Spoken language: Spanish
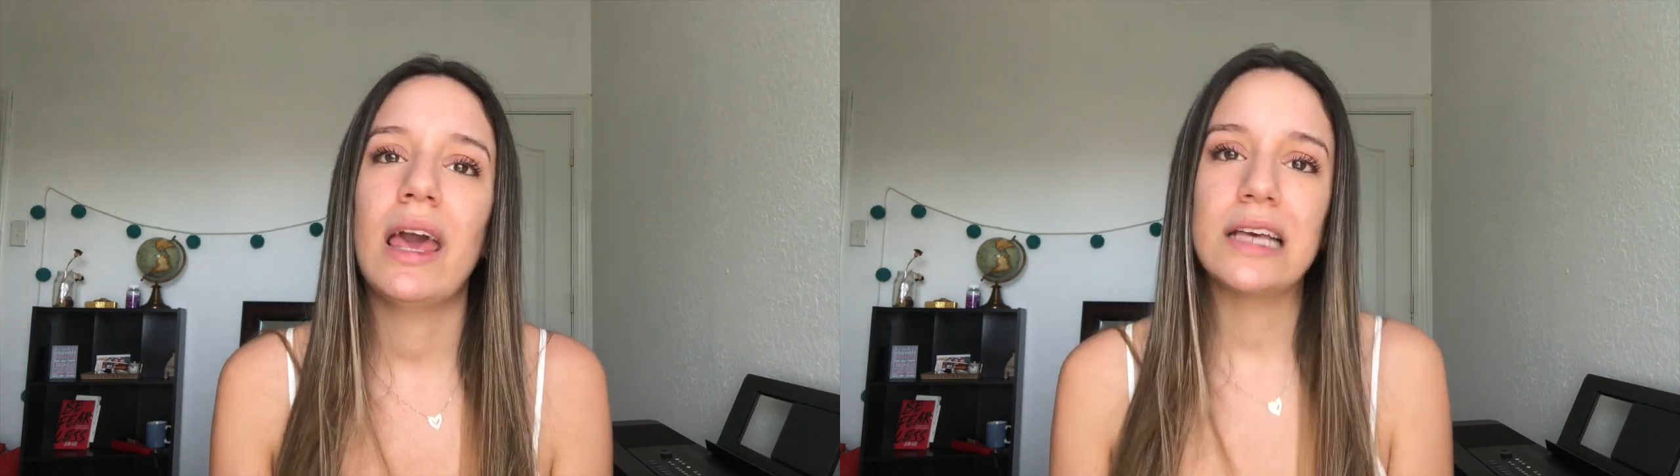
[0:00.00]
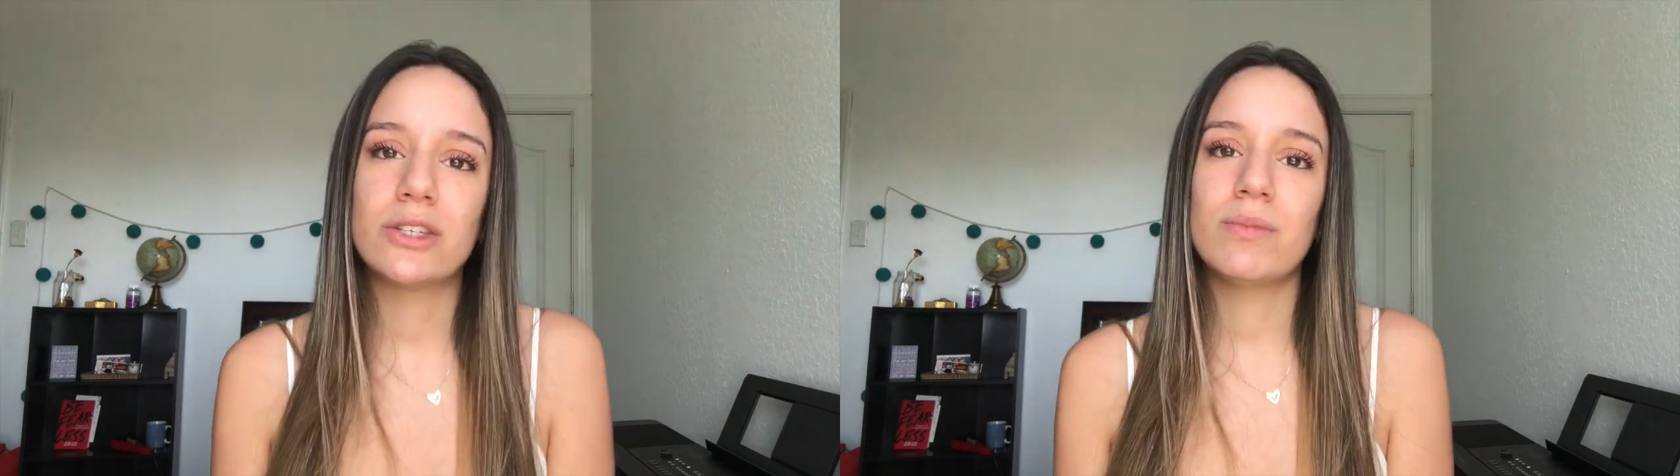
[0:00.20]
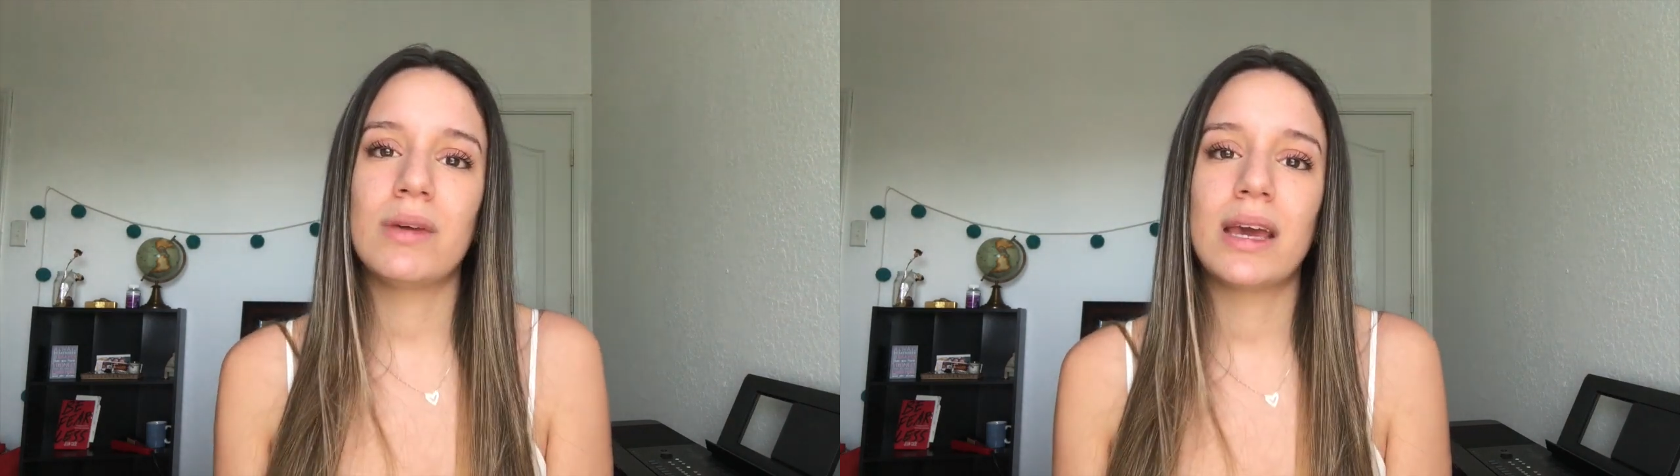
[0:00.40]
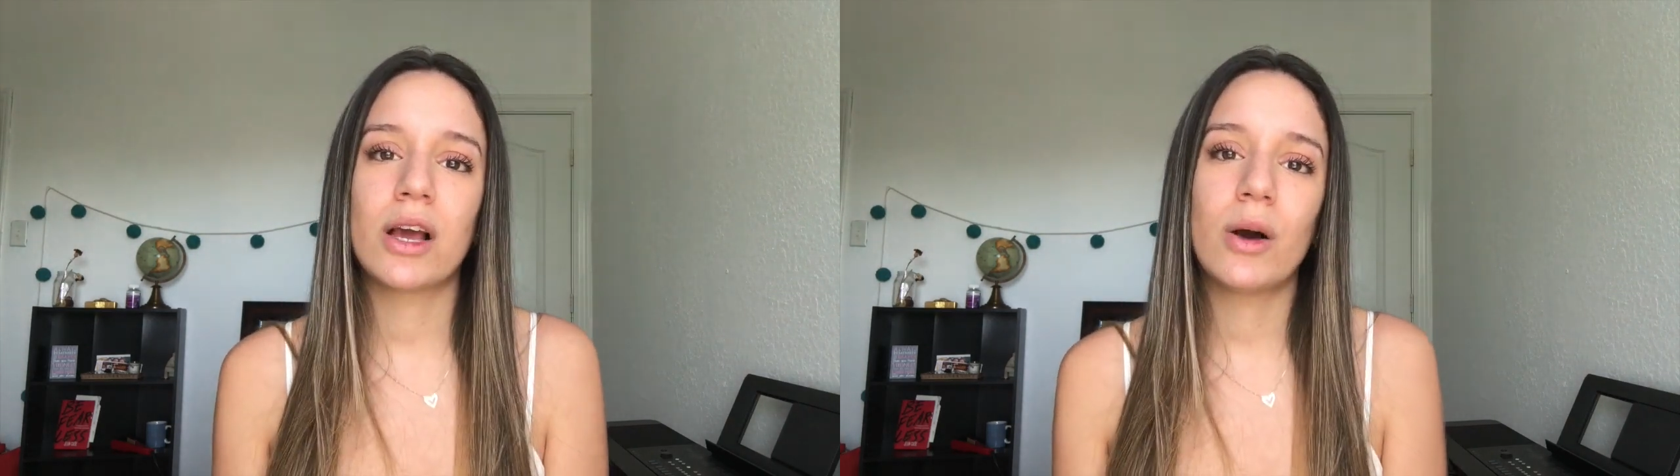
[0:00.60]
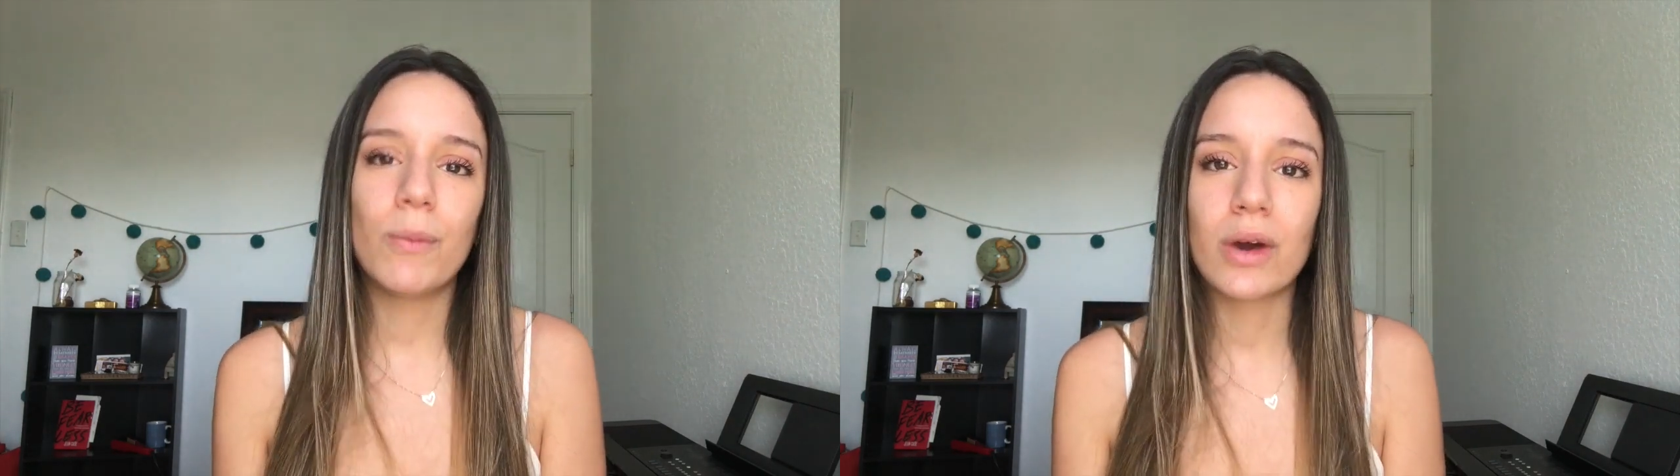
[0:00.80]
eso
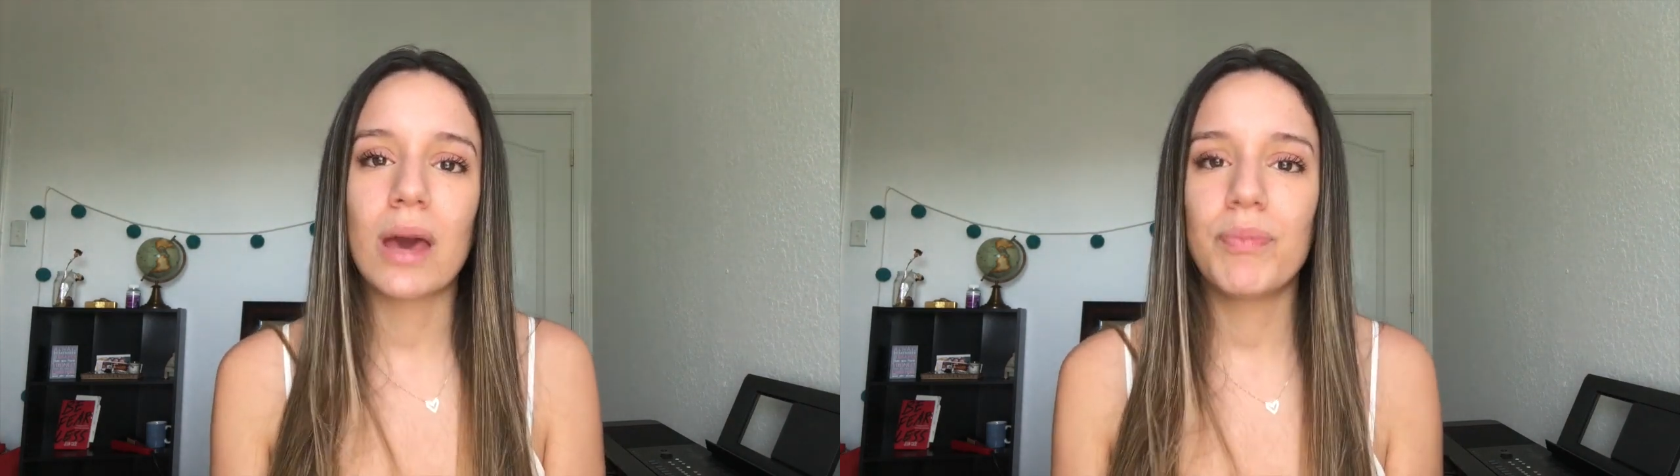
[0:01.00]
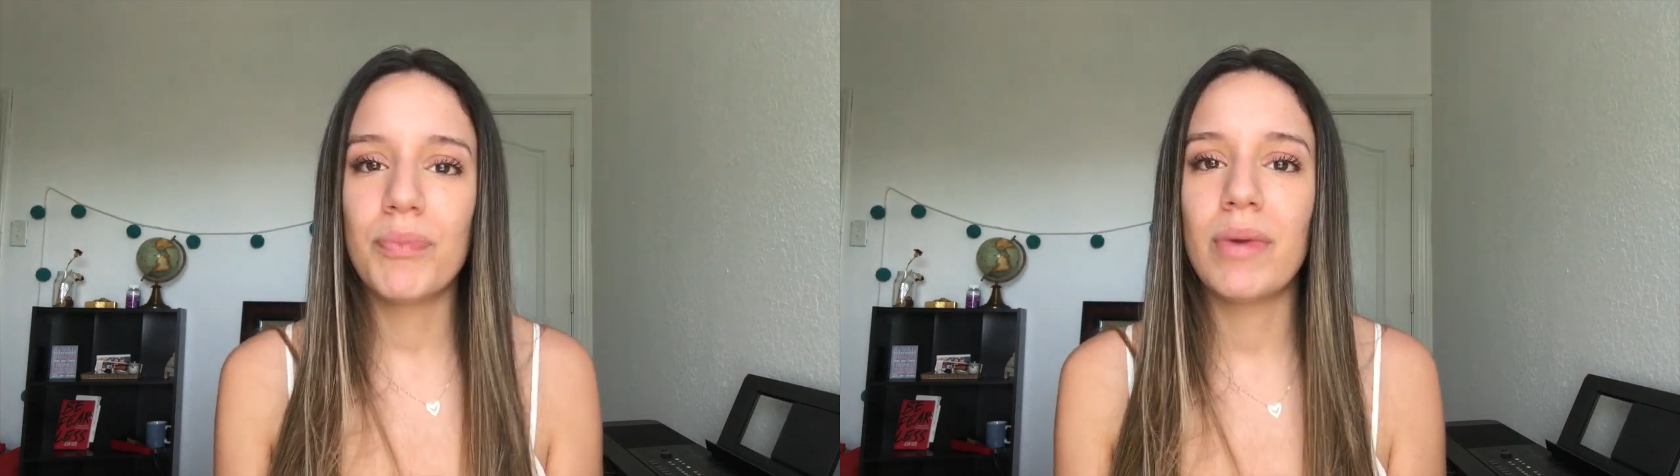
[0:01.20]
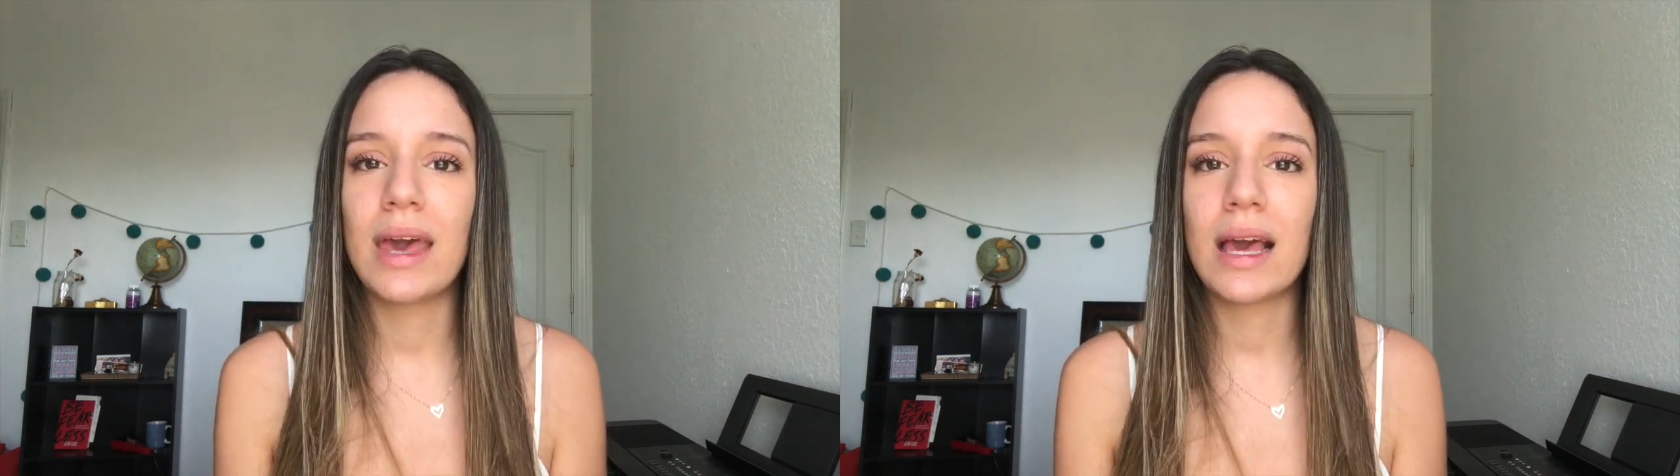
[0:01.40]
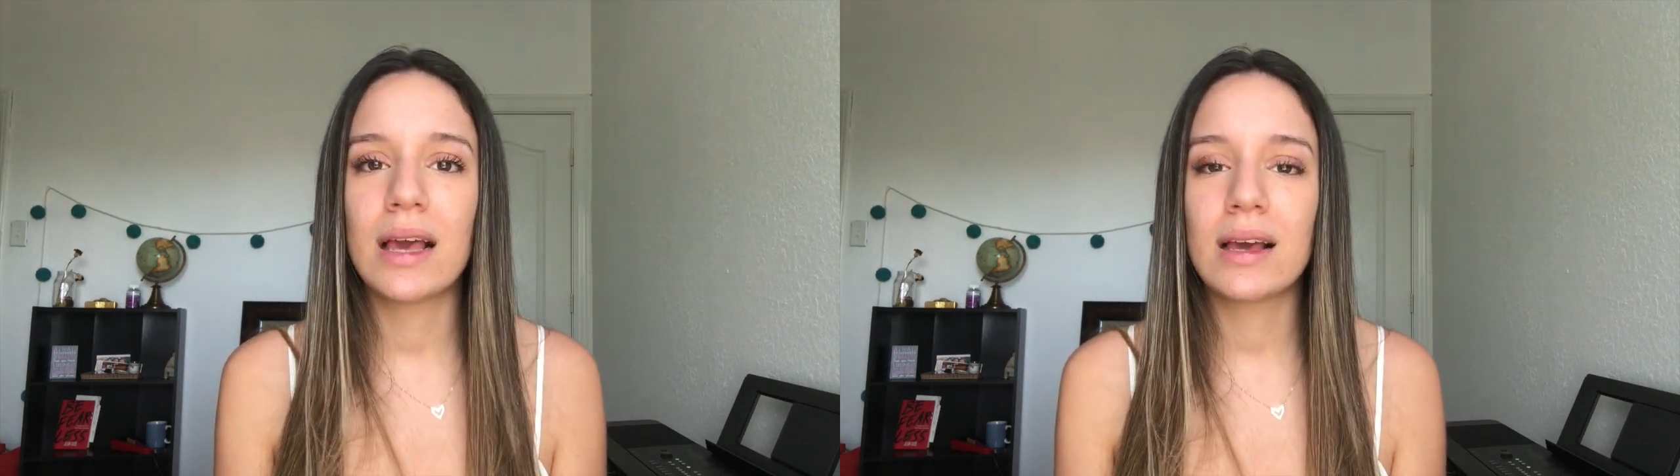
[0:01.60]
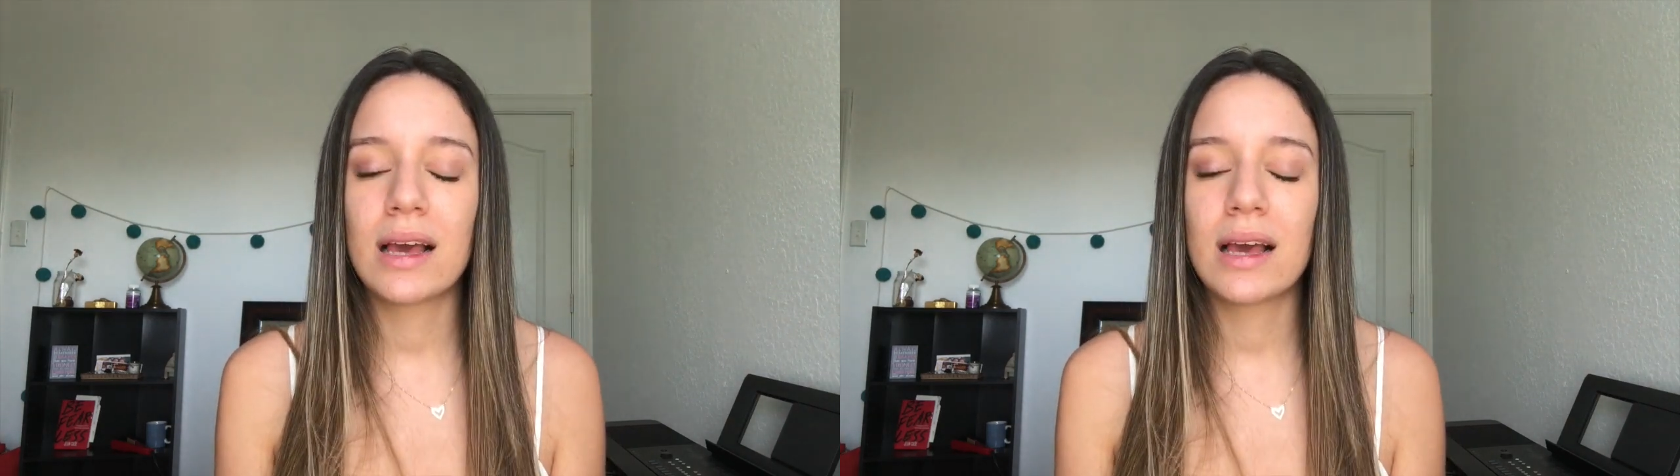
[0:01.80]
me como que me